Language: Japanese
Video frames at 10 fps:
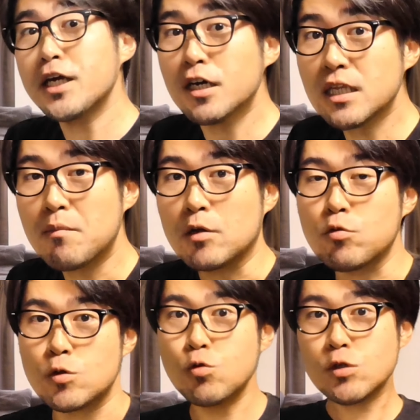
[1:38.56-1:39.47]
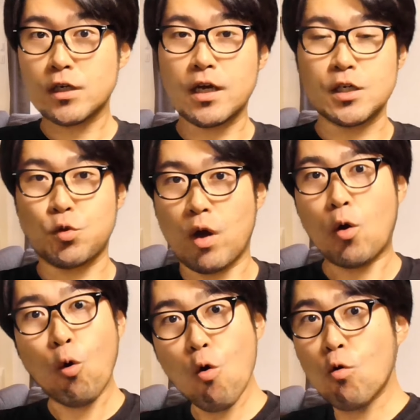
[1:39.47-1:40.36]
ゲ頭とそうじゃない人が
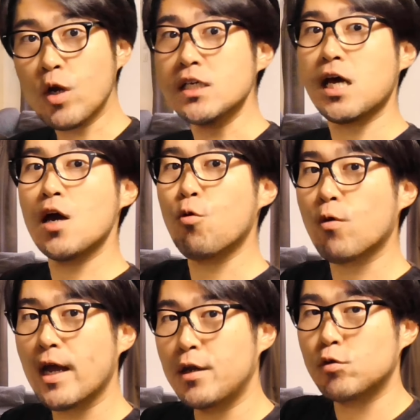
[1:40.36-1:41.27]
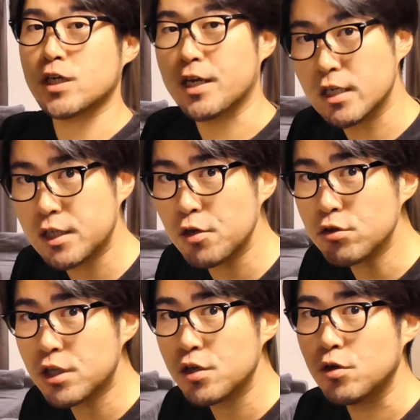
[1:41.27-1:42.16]
交互に最高権力者になって
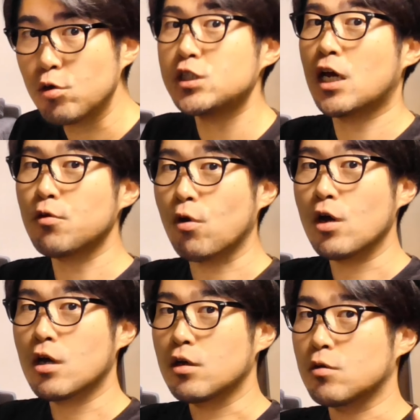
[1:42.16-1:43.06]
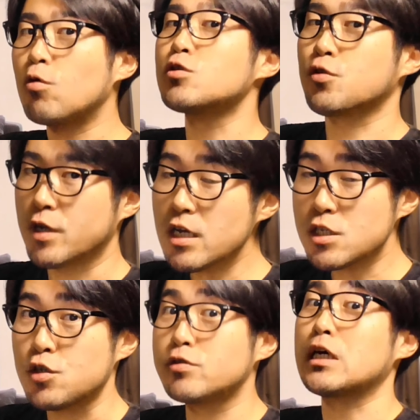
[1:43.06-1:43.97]
るっていうロシアの法則ね。
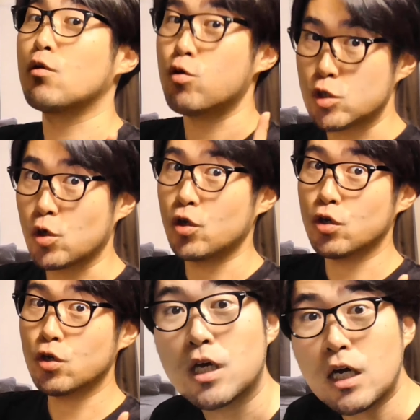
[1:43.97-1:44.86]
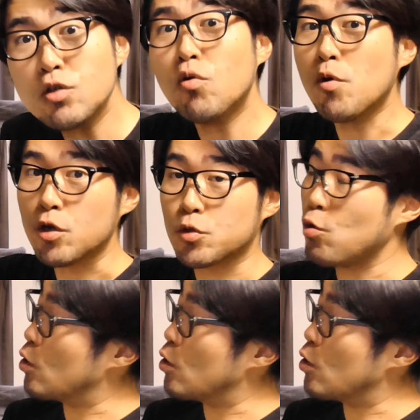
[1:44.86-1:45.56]
ツルフサの法則。遡ると、